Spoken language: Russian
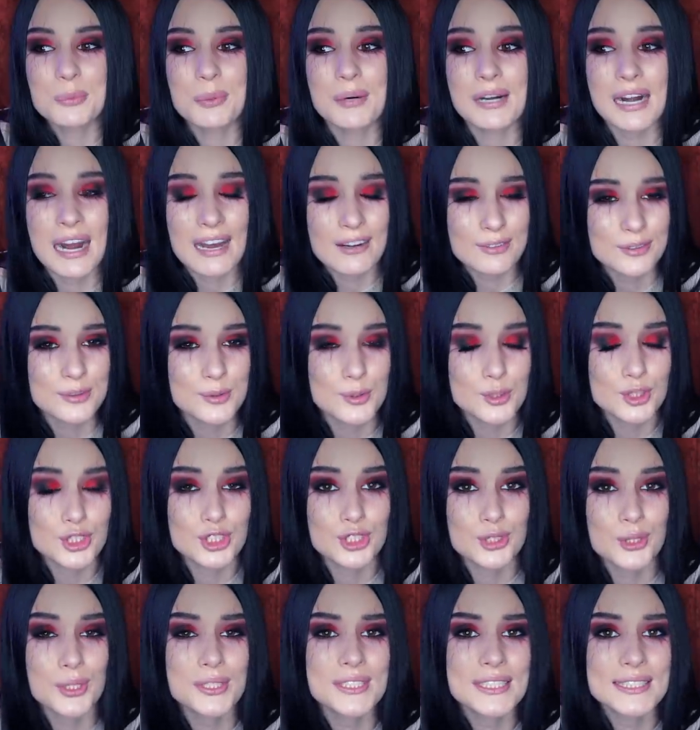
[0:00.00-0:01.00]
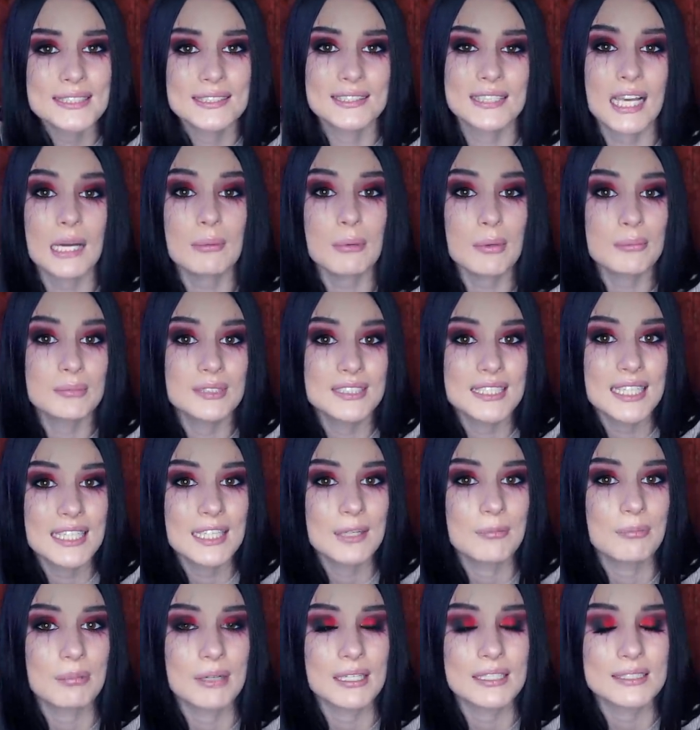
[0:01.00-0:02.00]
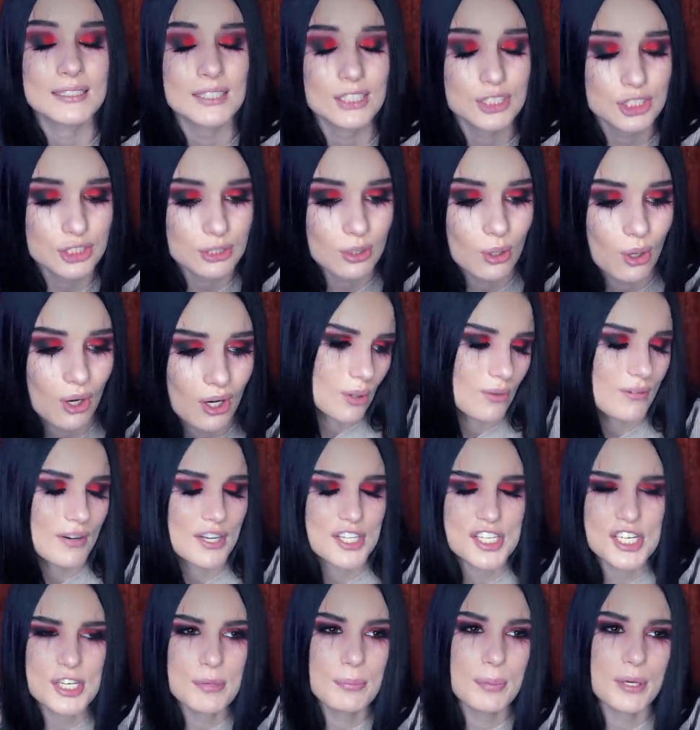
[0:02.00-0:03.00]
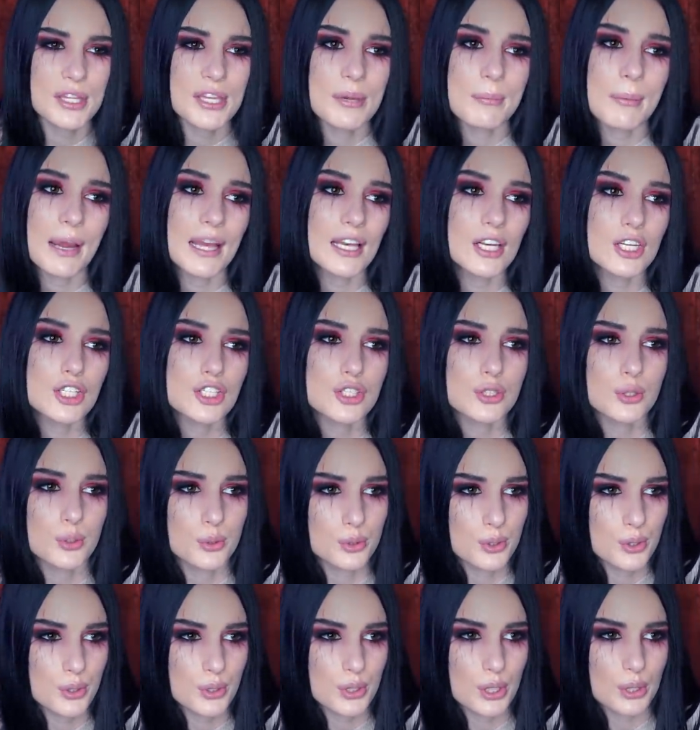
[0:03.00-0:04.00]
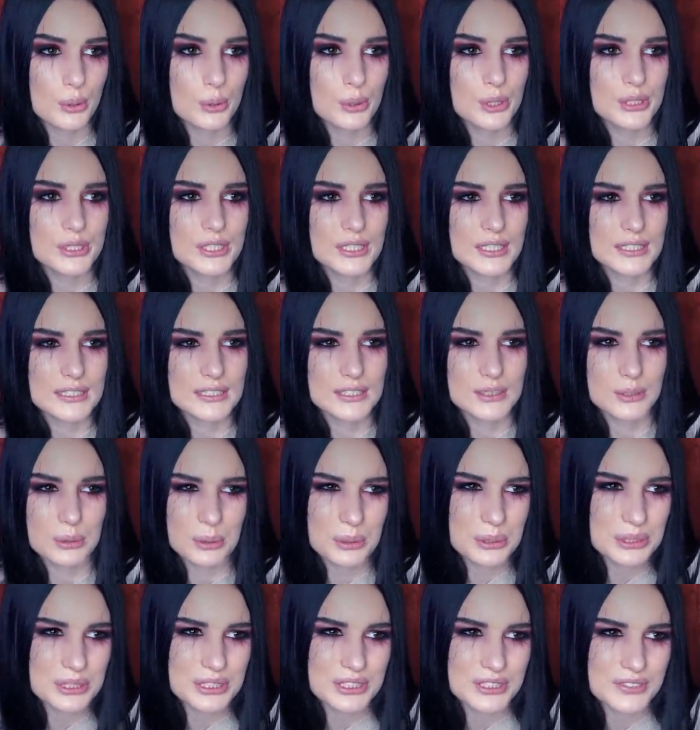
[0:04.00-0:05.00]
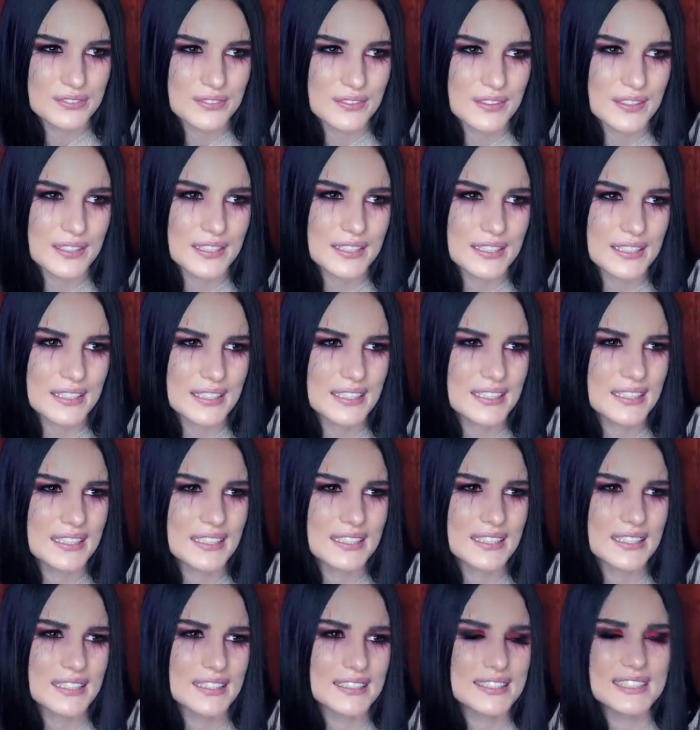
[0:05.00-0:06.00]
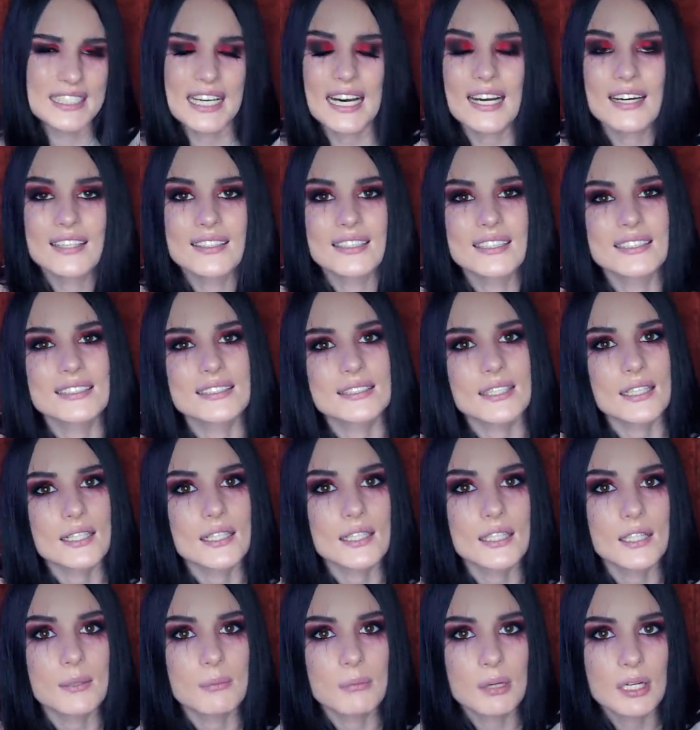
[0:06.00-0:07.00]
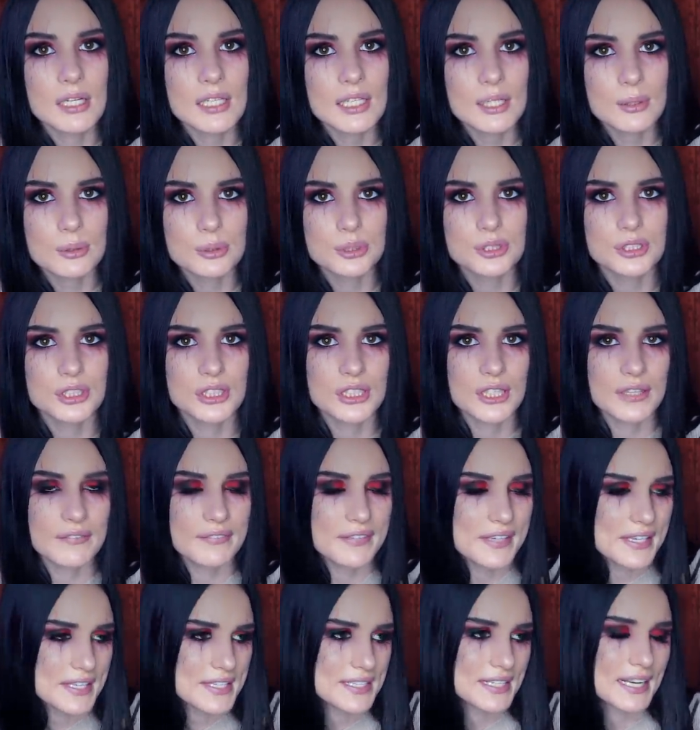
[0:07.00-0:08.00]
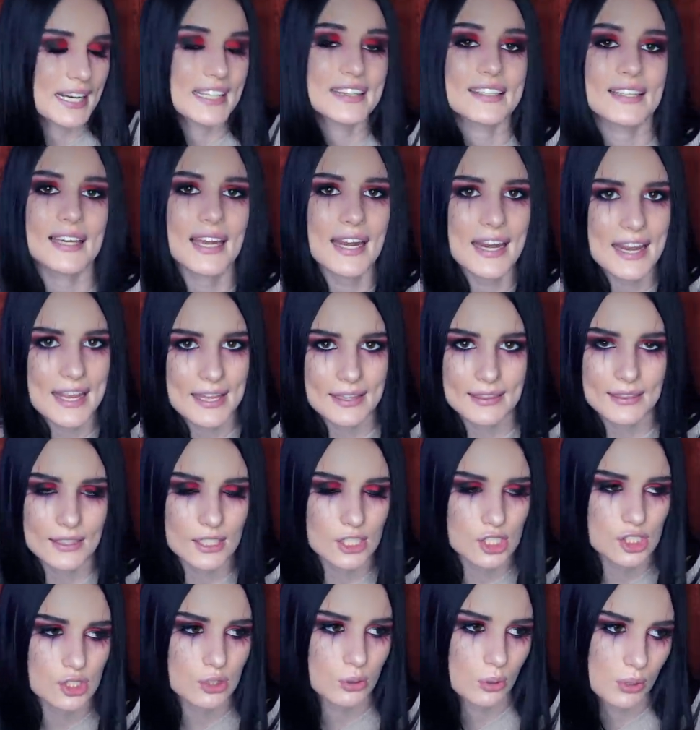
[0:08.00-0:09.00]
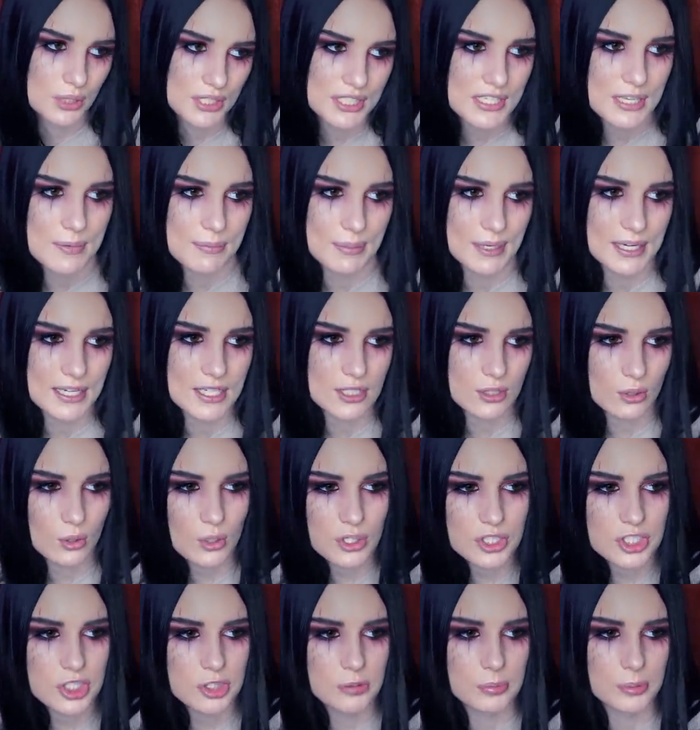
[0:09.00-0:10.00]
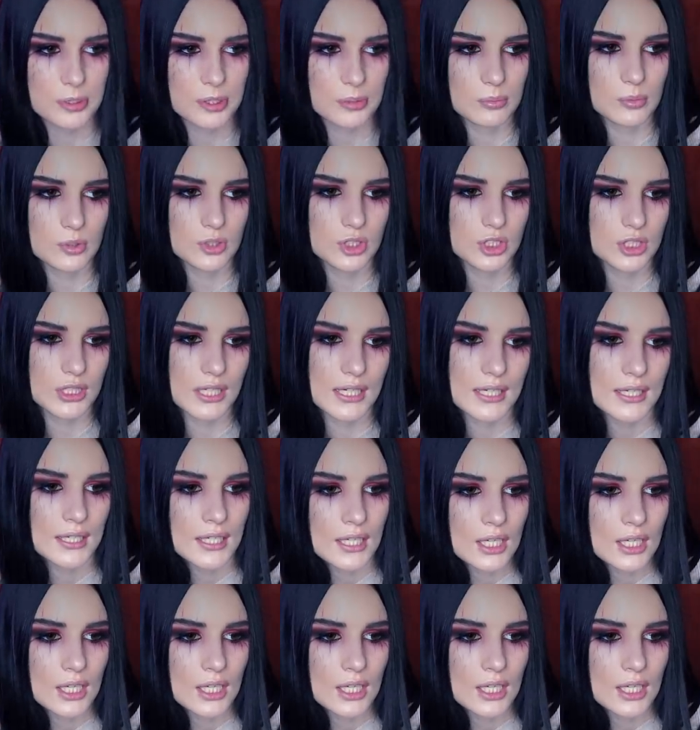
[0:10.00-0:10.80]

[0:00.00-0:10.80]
правду, что на самом деле произошло. Но врачи понимали, что у нее какое-то расстройство, и диагноз так и не могли установить конкретный, что с ней происходит, потому что